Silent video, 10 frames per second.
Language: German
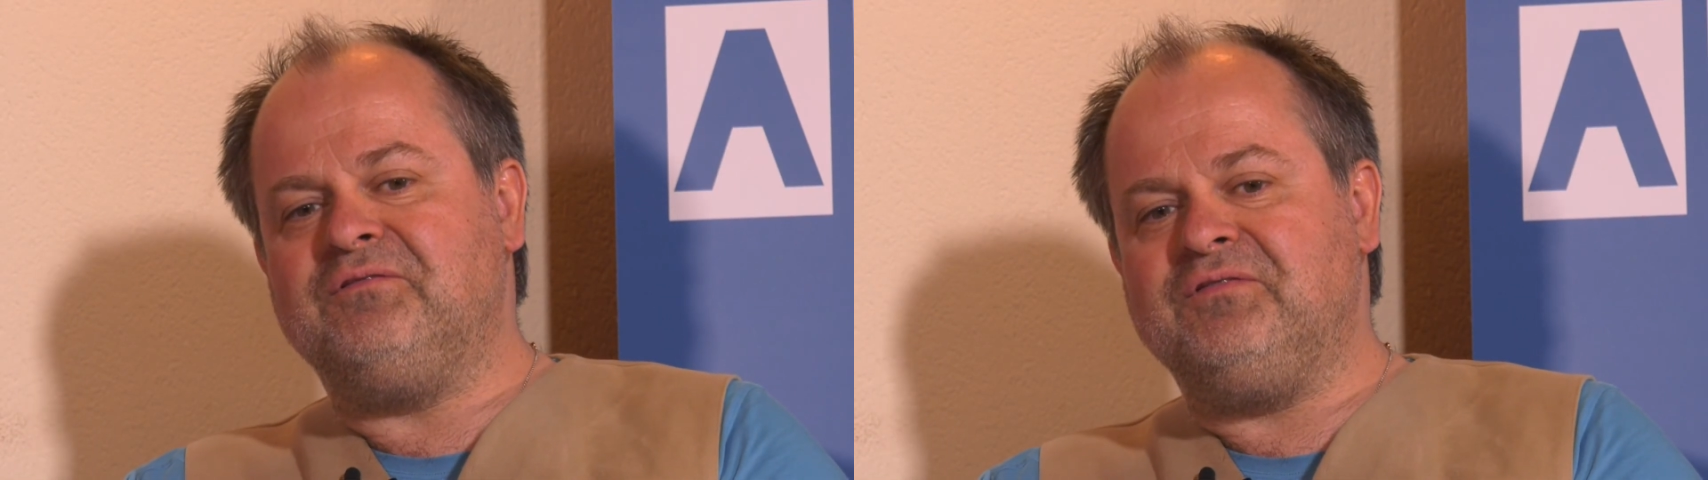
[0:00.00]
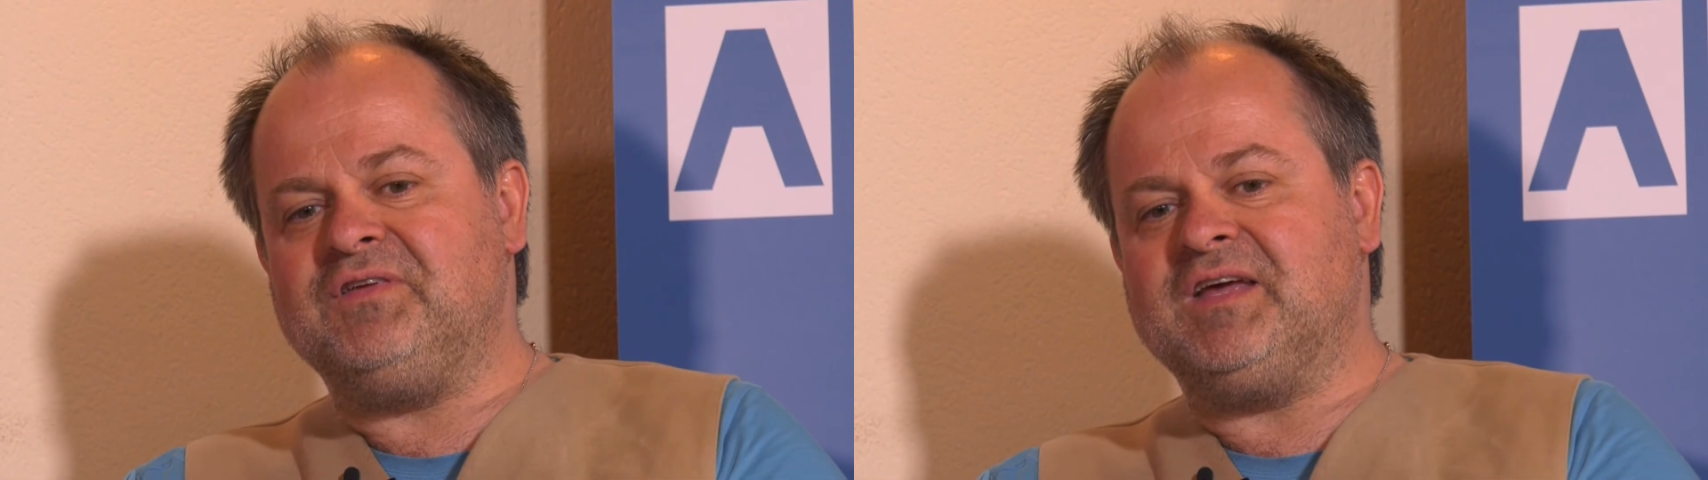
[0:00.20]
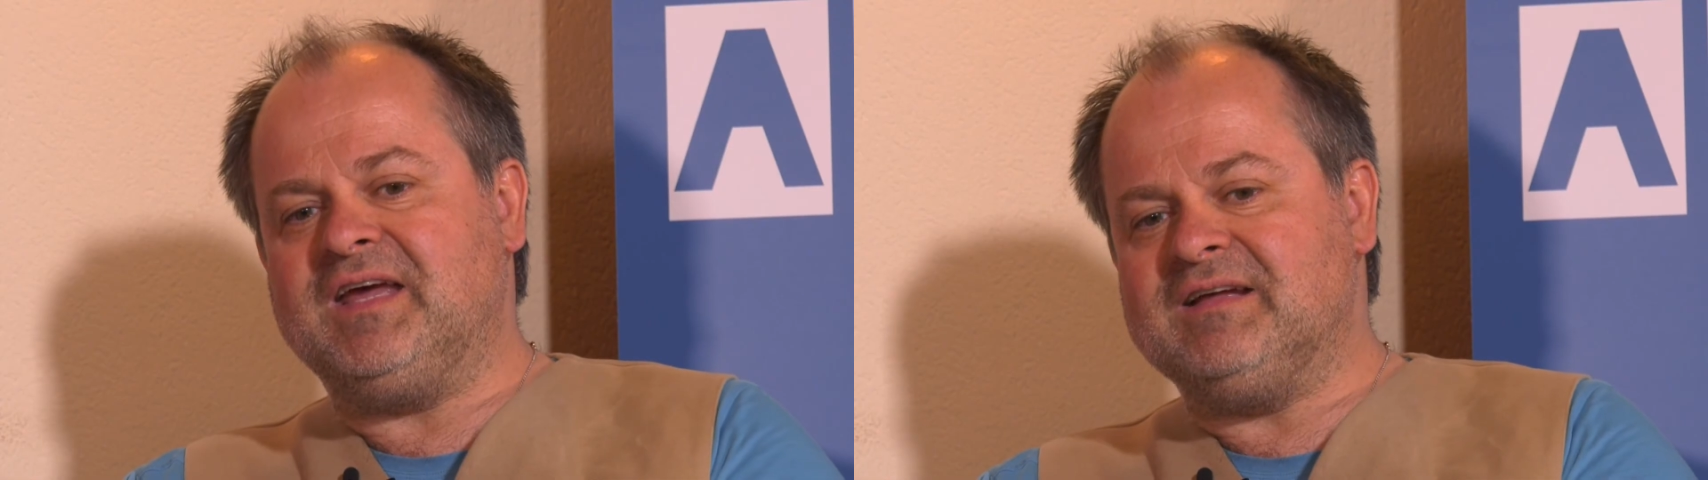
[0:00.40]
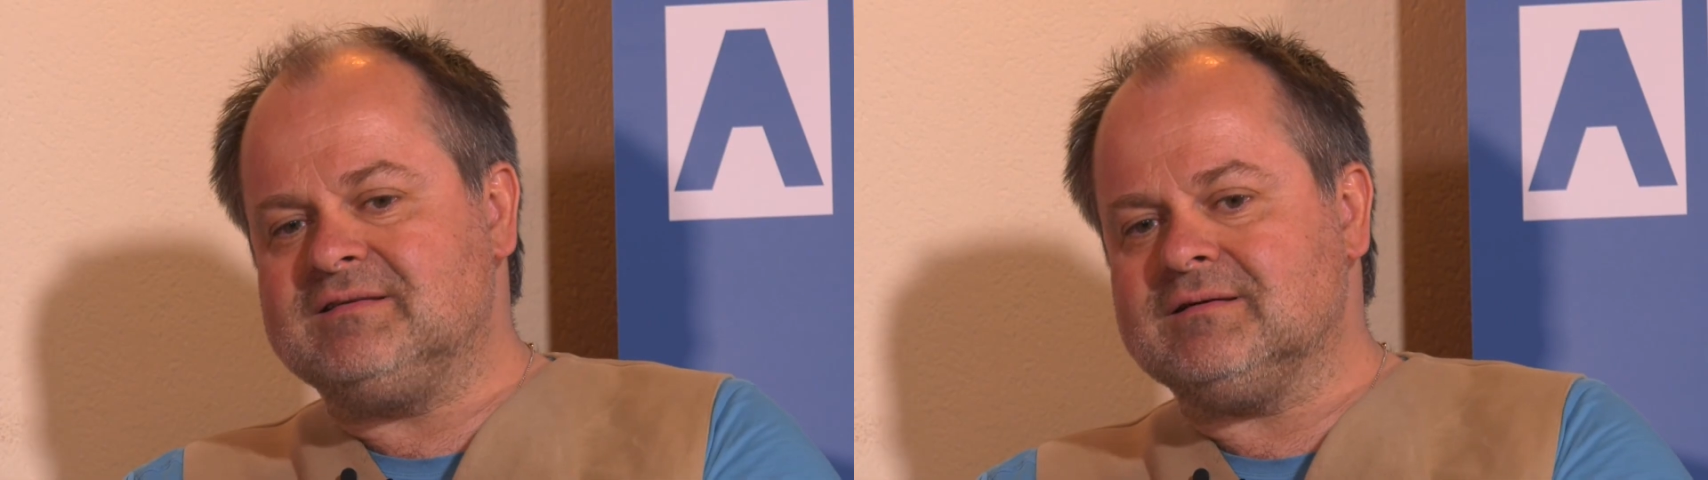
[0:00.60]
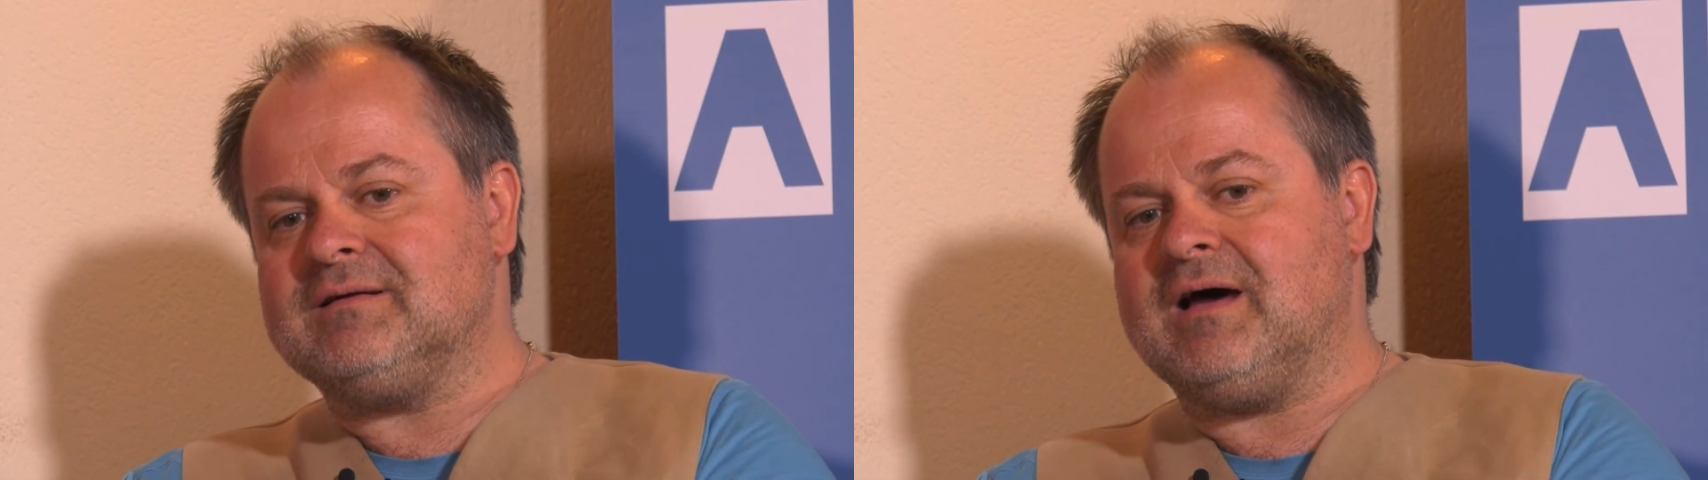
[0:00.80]
wir
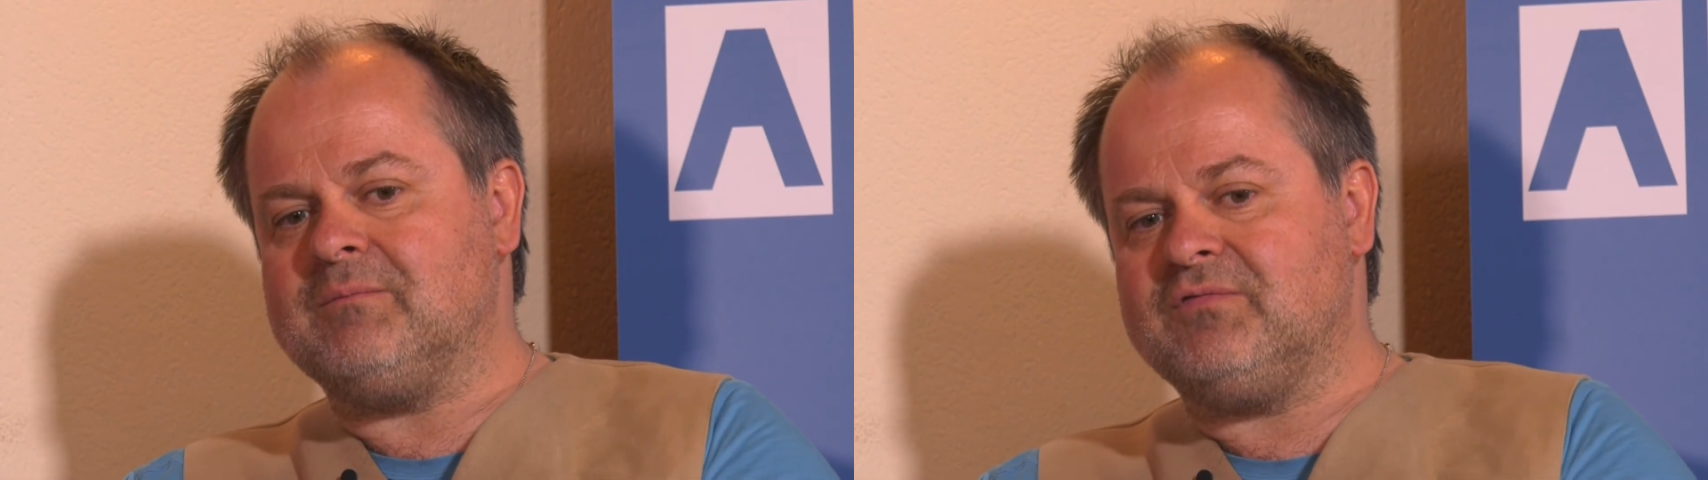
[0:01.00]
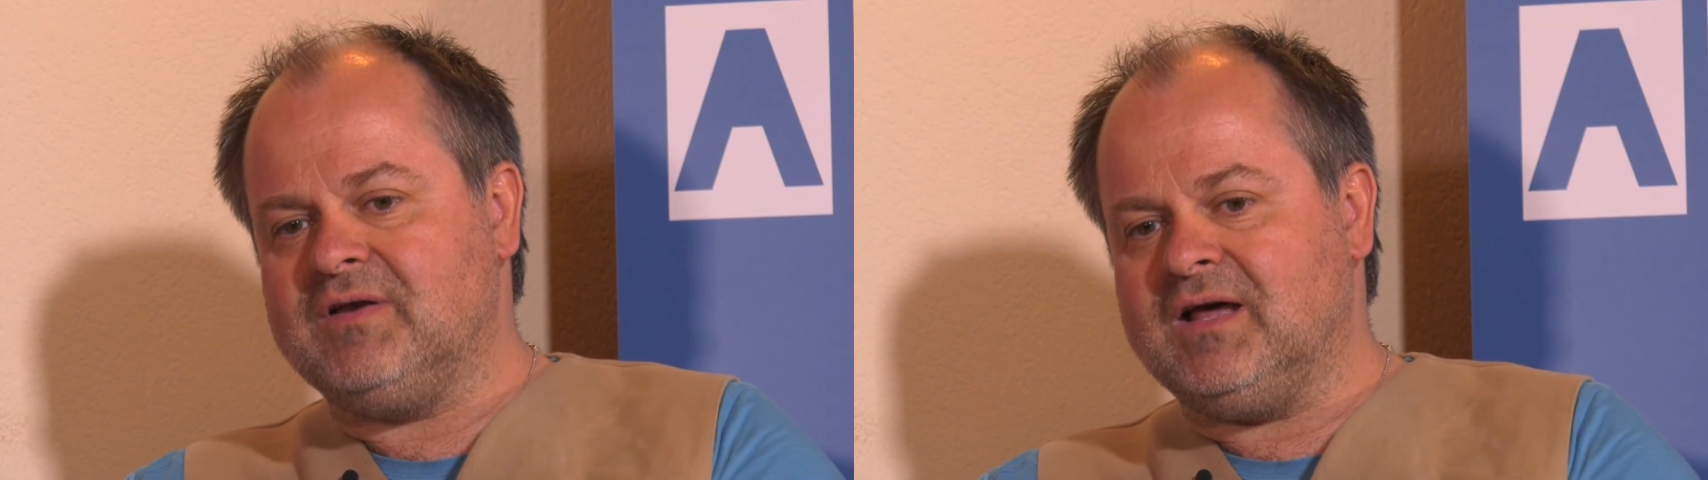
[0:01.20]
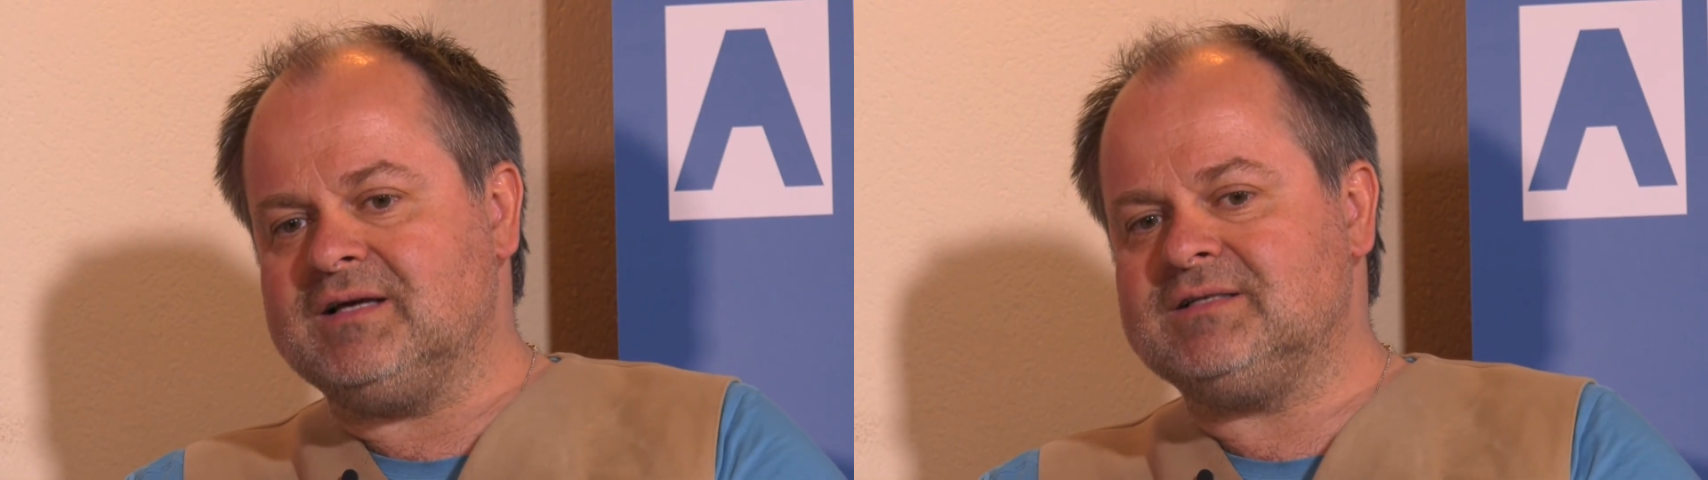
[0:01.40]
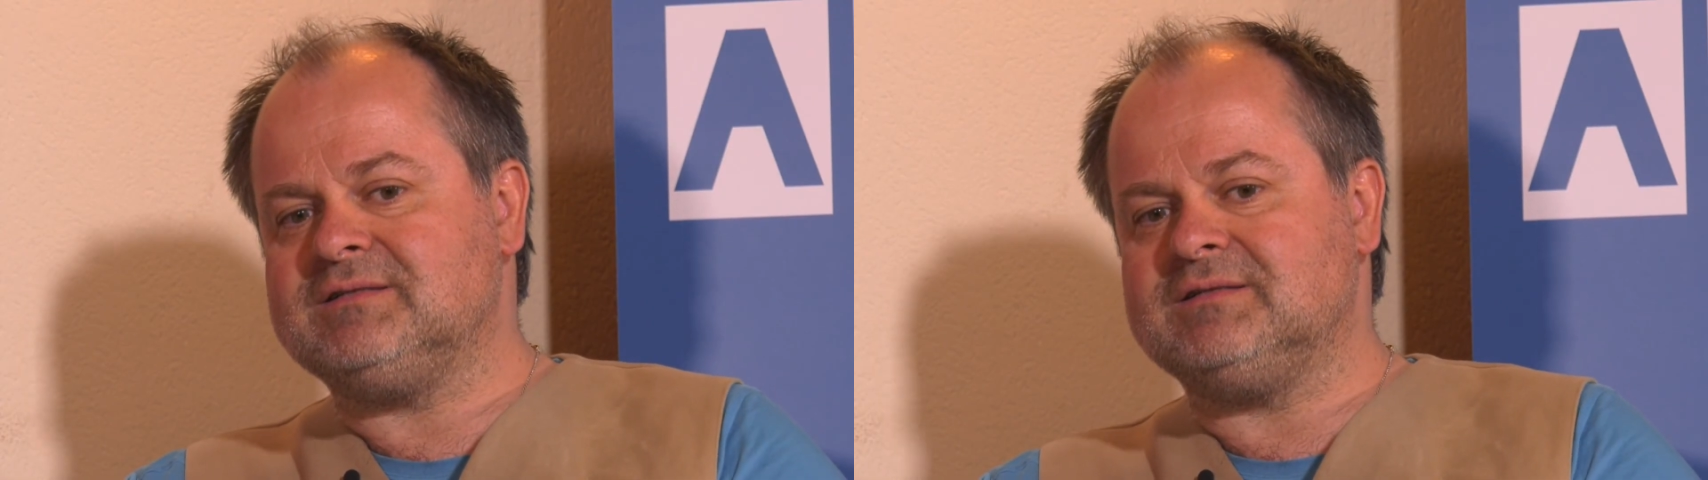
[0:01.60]
Älteren haben vielleicht,